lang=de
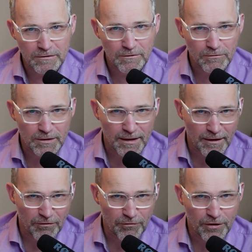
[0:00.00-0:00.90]
und da
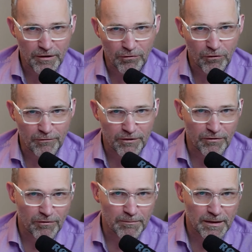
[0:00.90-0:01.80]
ist wirklich das häufigste
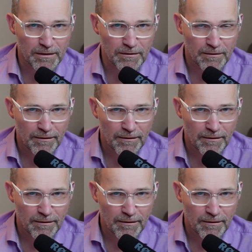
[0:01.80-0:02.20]
Mittel,